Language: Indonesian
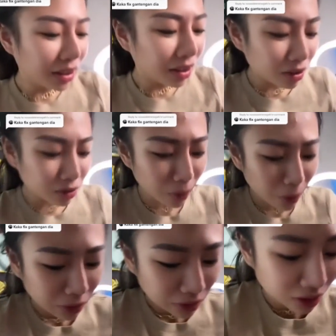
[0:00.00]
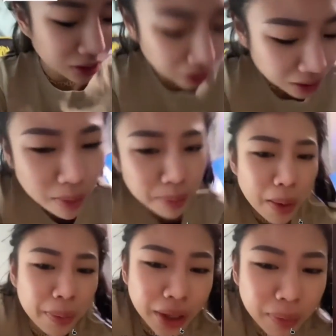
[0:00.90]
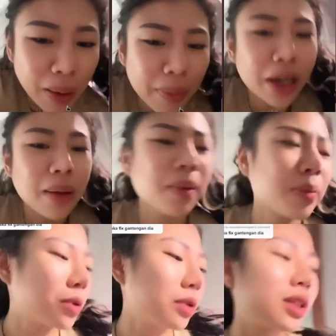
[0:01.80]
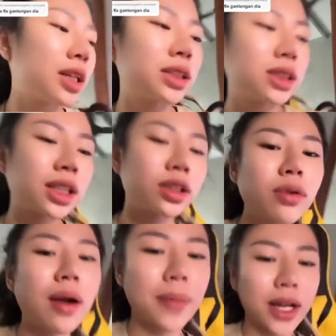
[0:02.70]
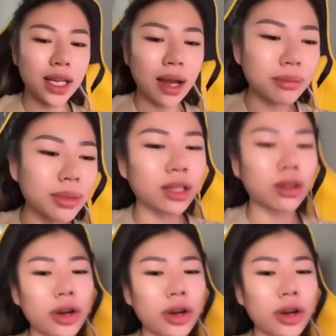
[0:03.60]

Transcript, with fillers: Lu mau se pamer-pamer apapun rezeki itu gampang diambil